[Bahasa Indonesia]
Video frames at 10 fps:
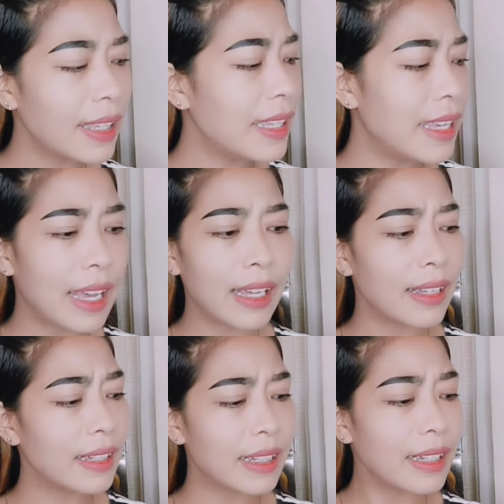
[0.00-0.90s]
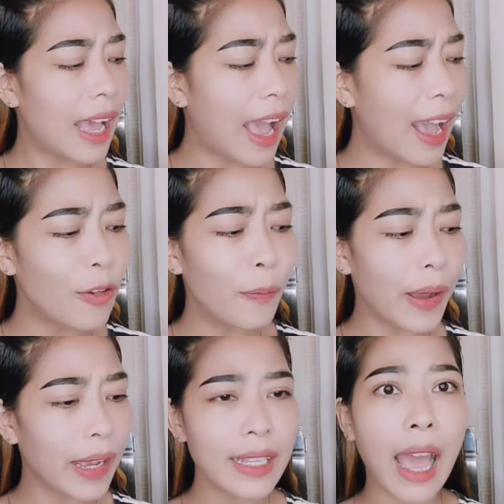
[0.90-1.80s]
iya aku
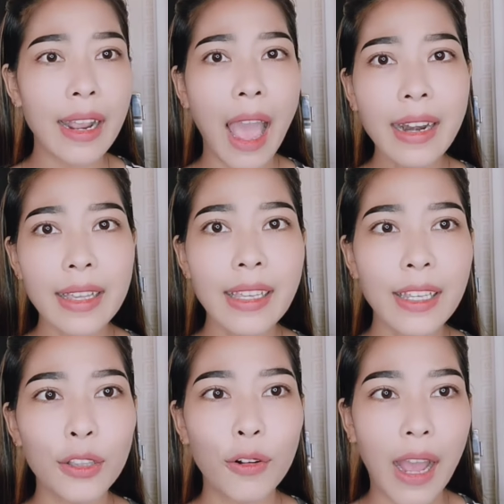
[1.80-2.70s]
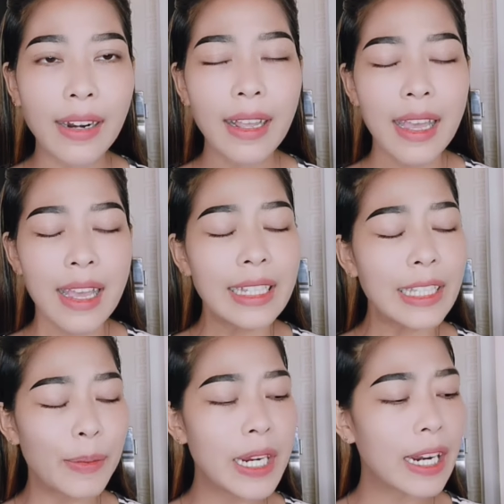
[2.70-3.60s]
pakai sehari-hari gitu kan
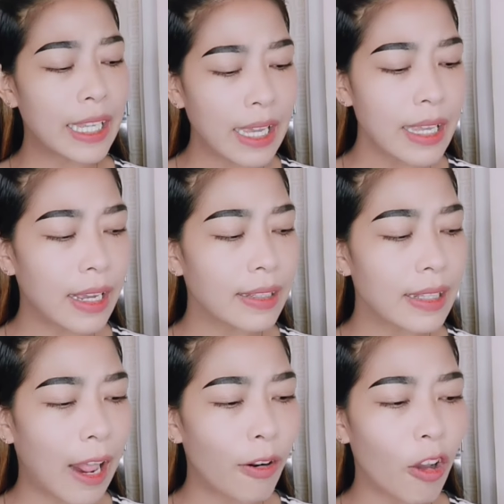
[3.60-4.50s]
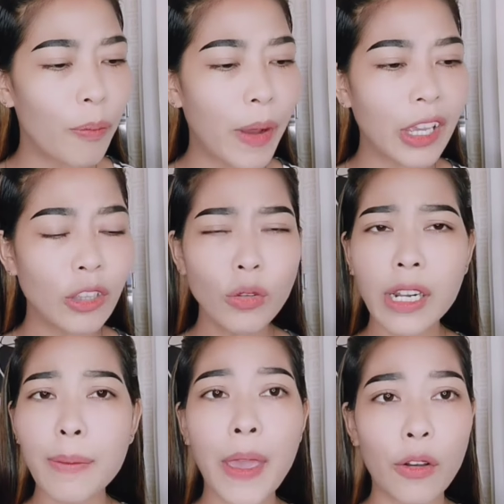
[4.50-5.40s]
sebenarnya yang selalu aku pakai itu
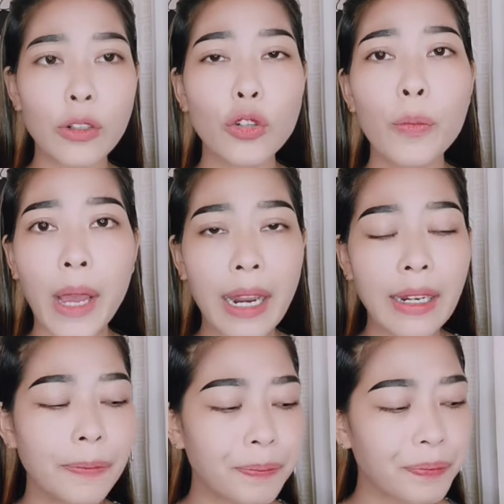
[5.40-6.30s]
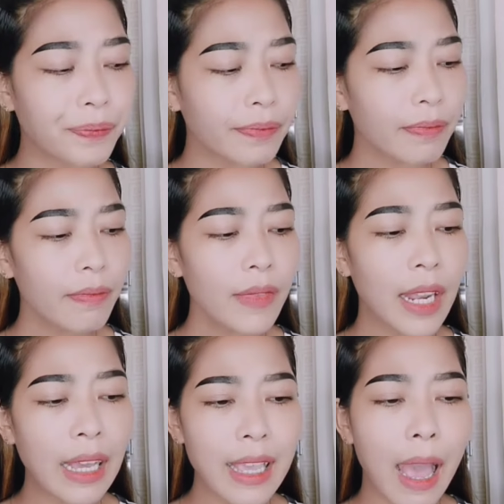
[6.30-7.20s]
krim Eko cuman
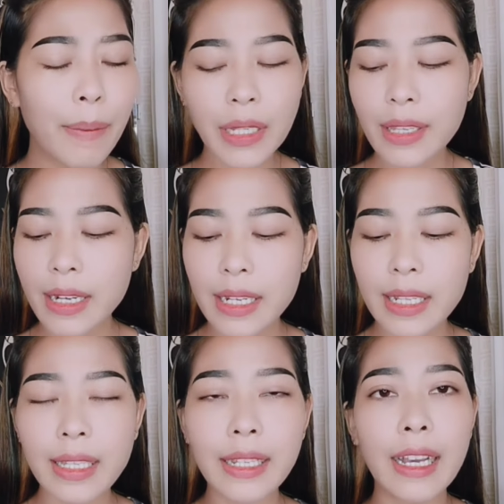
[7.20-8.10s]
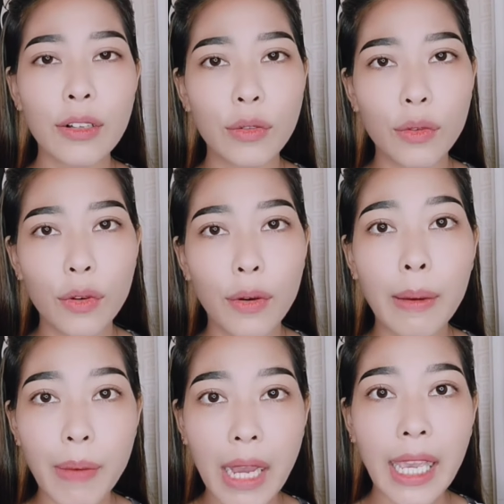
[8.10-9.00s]
lagi habis jadi di sini aku
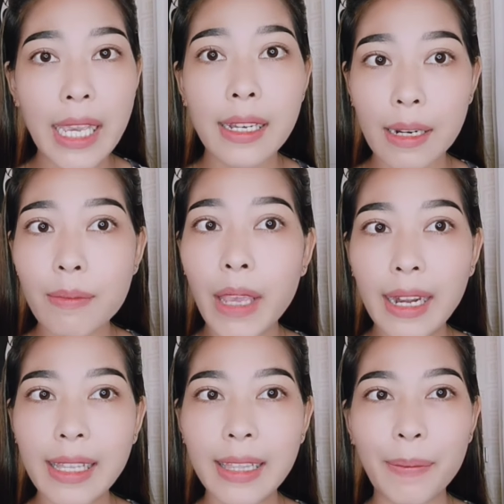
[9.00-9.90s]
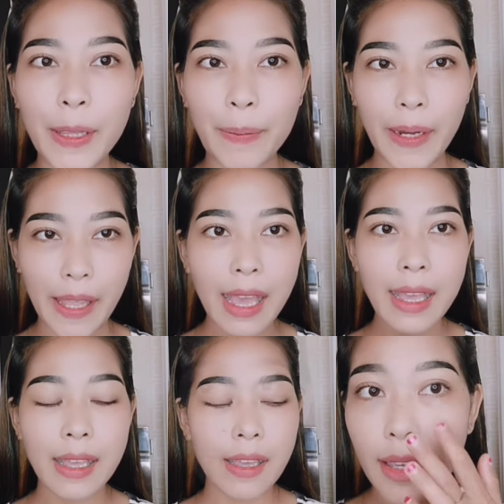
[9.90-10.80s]
pakai krim Kelly teman-teman ya
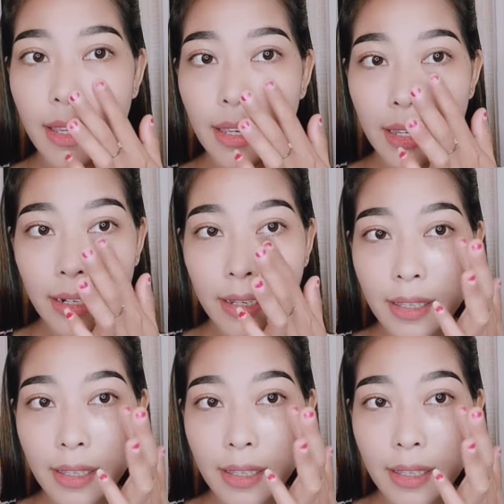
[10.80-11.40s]
ini